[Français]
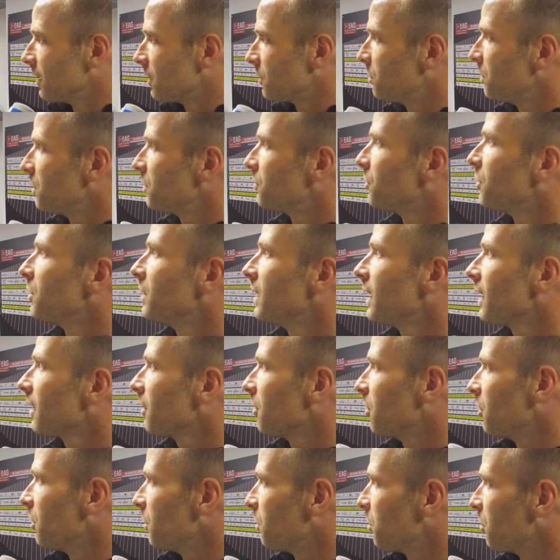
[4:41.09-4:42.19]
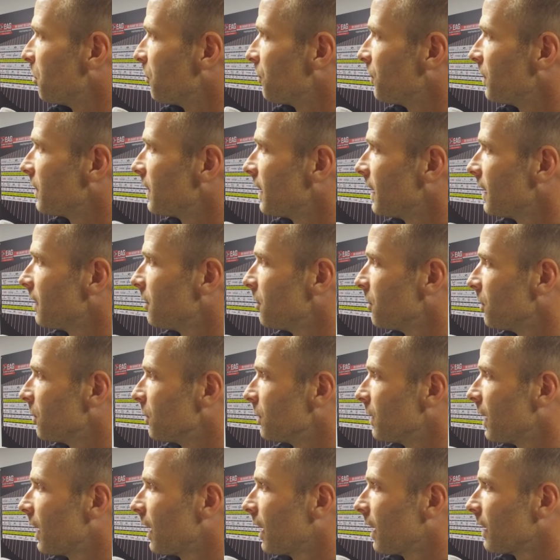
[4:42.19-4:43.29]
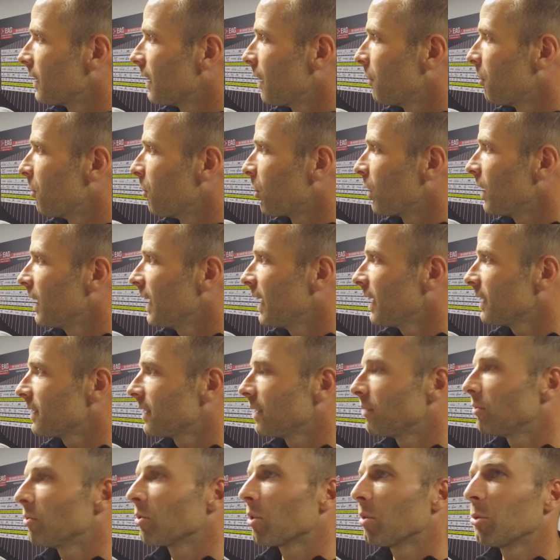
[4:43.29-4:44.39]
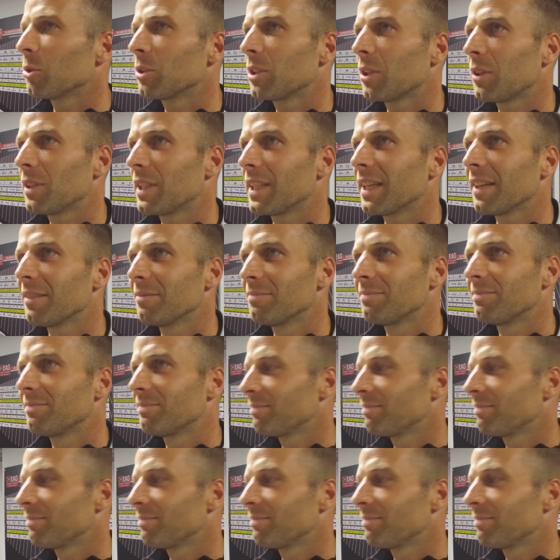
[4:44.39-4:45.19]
je puisse venir euh, profiter d'un moment de liesse et d'une remontée en Ligue 1.